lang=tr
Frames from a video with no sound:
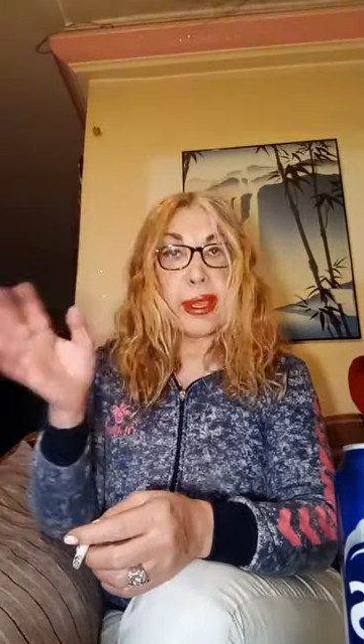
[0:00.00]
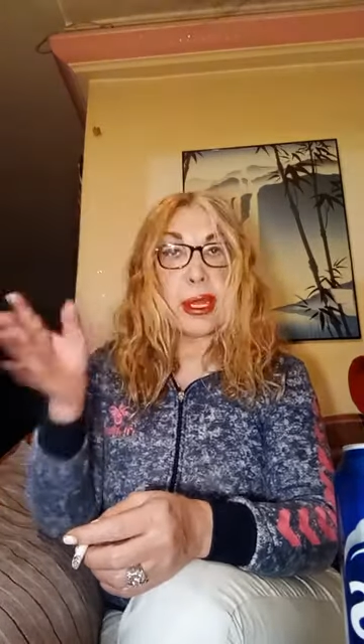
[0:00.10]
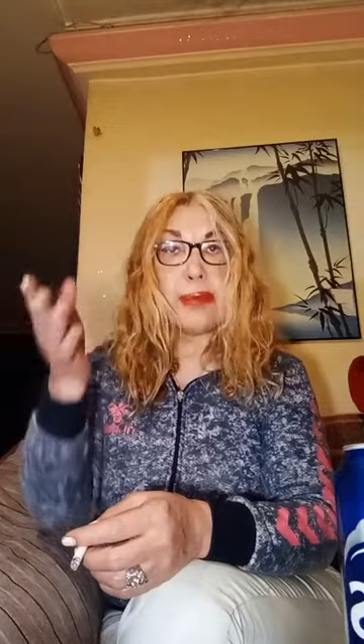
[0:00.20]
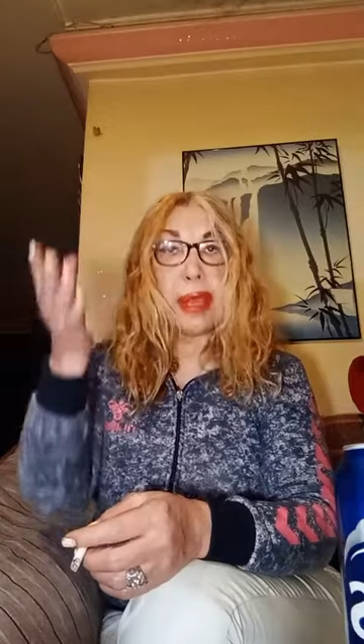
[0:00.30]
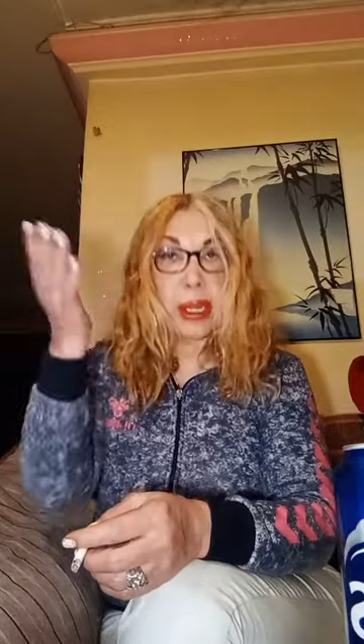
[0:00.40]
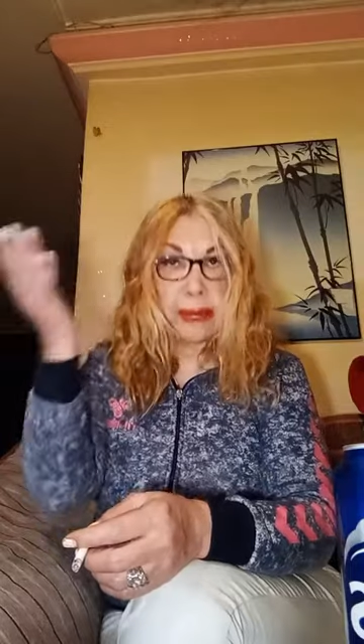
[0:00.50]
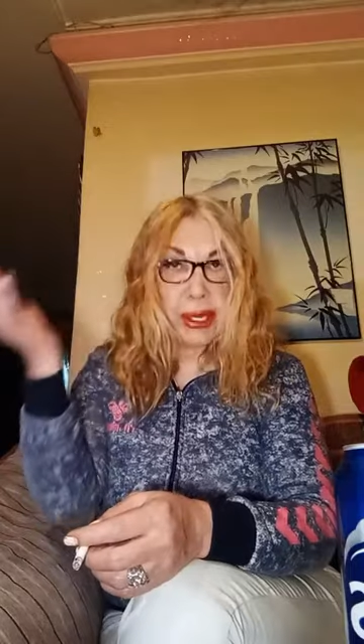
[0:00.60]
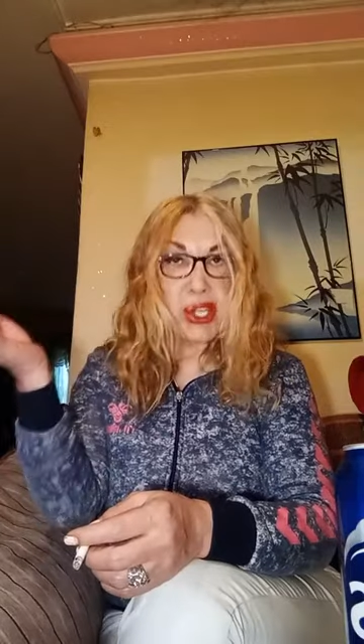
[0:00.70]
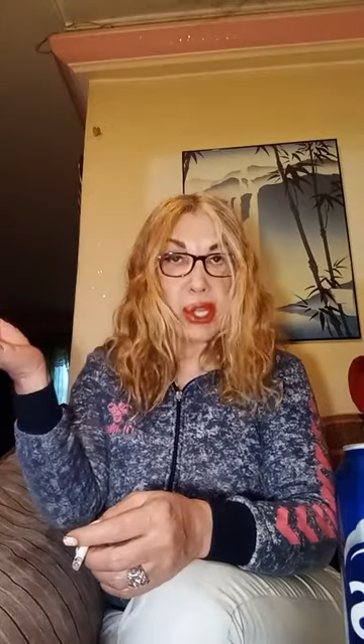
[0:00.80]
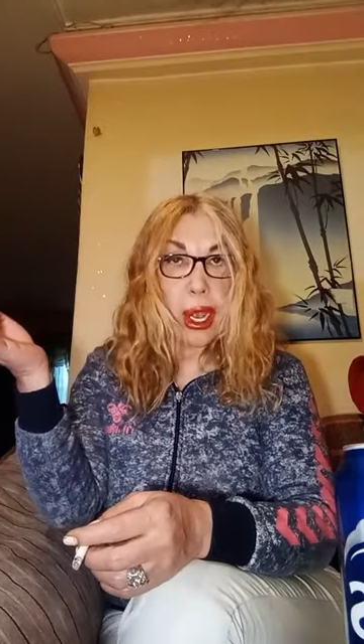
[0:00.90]

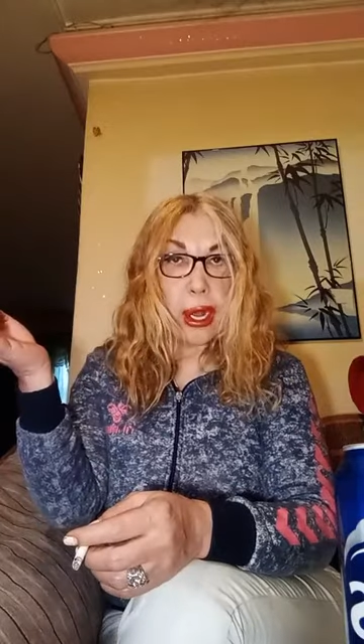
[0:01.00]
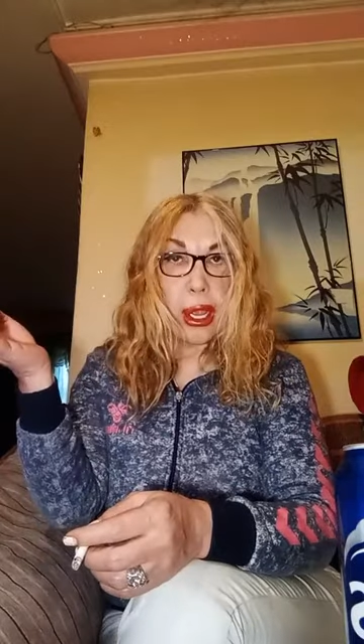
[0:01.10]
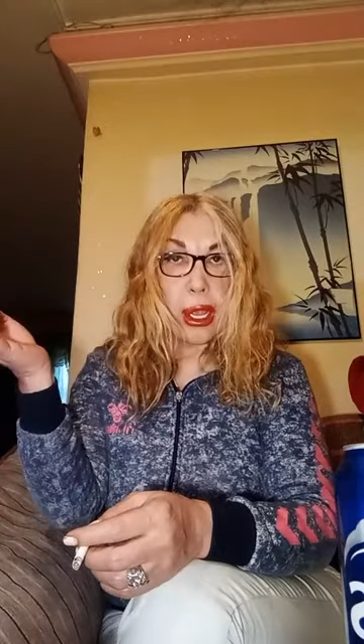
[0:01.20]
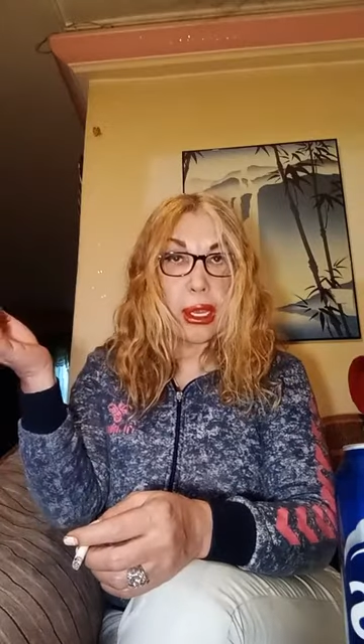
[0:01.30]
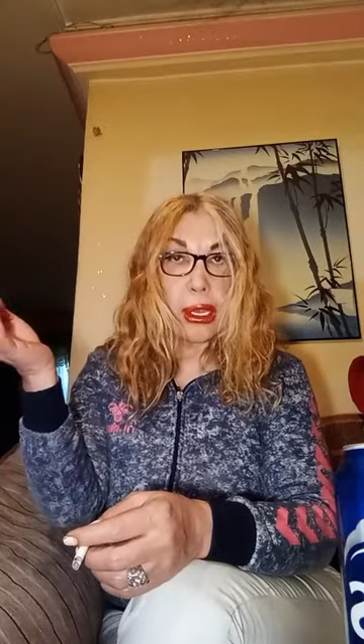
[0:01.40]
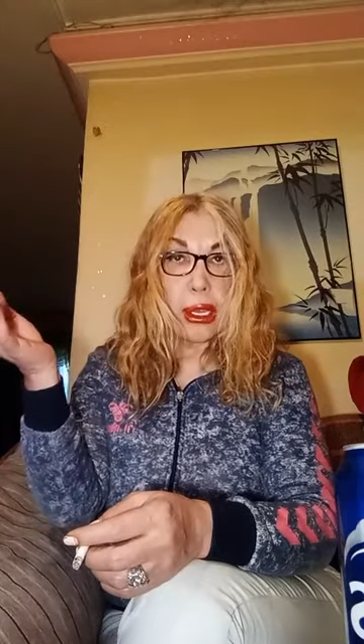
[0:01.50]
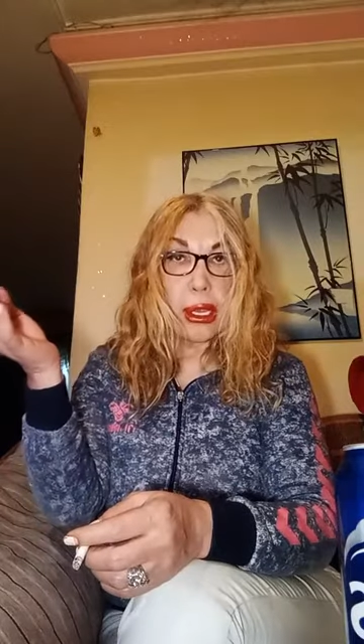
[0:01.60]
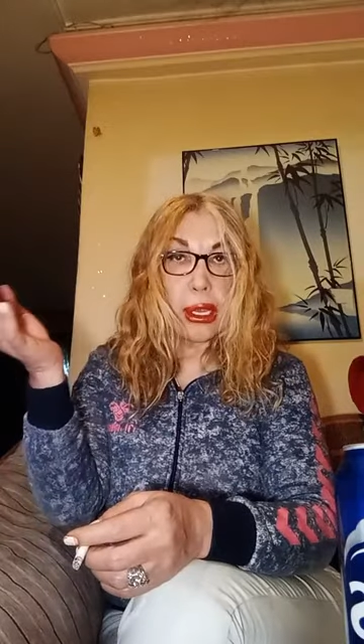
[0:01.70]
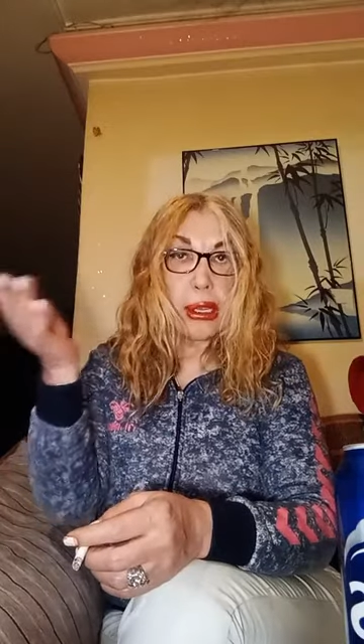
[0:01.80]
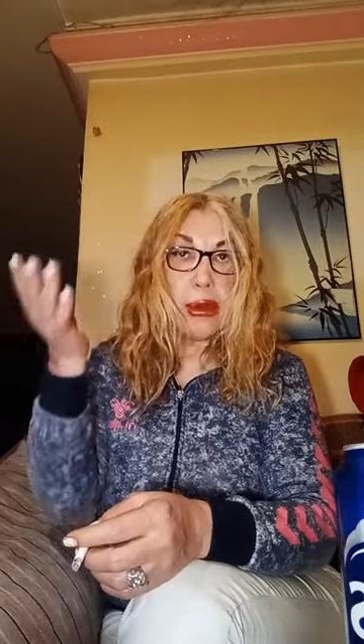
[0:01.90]
20-25 tane
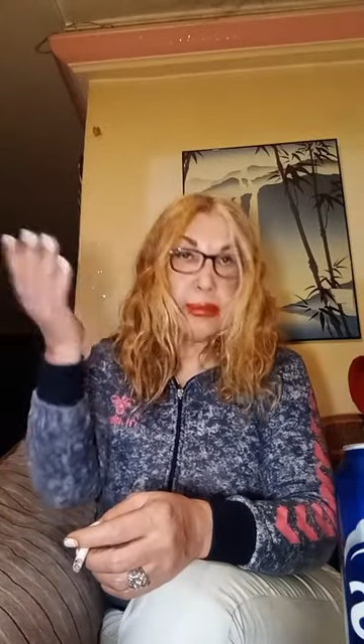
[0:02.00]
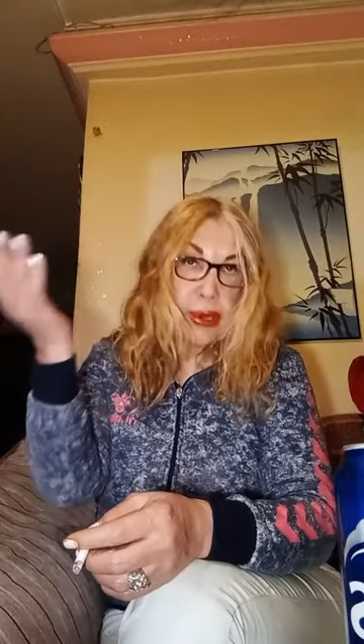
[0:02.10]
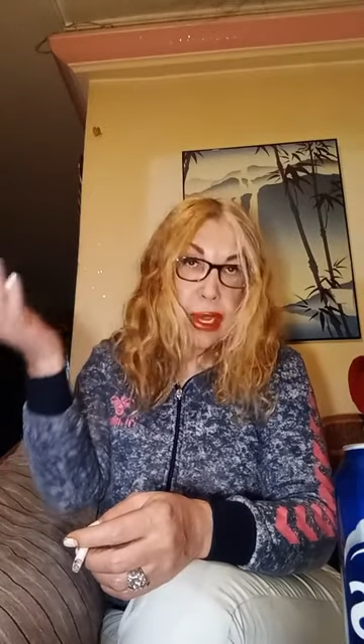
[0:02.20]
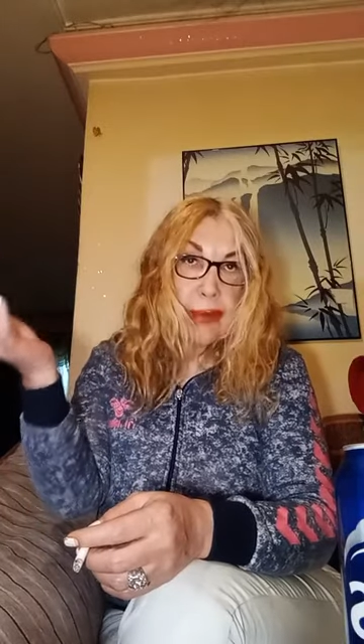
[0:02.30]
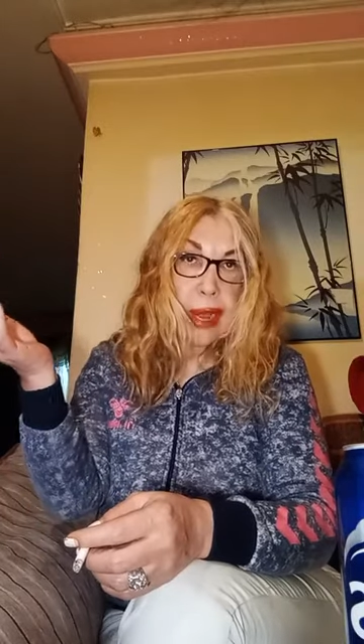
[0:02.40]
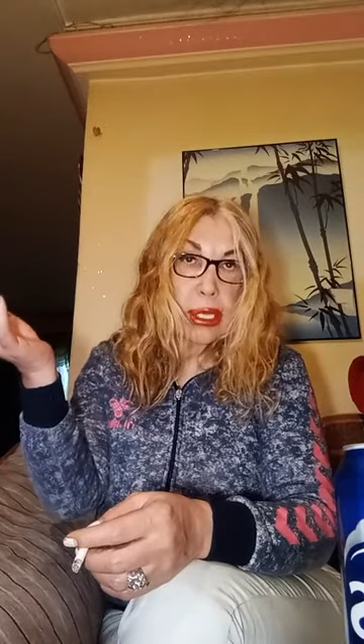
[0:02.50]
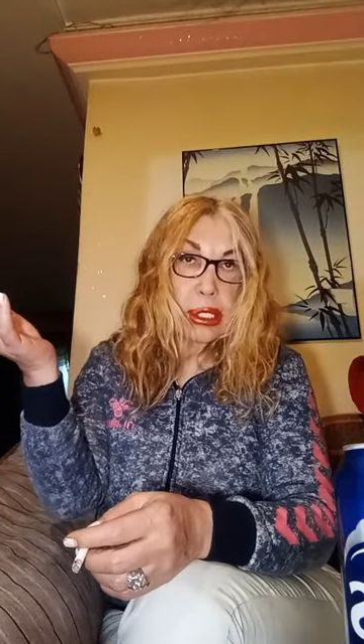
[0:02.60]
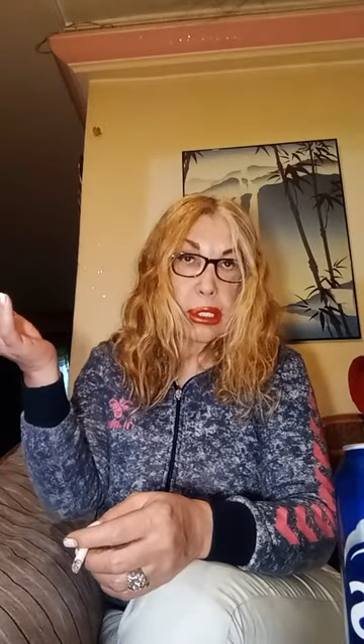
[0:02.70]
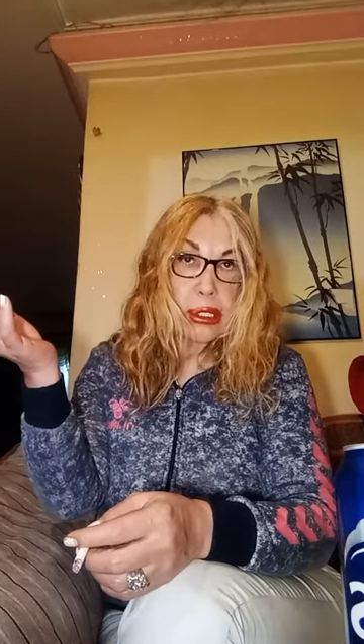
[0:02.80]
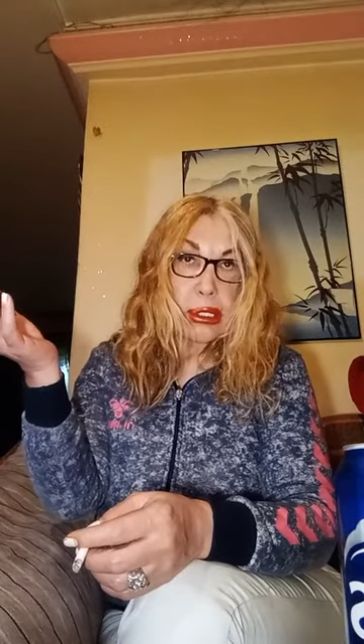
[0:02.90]
e, Labunya var.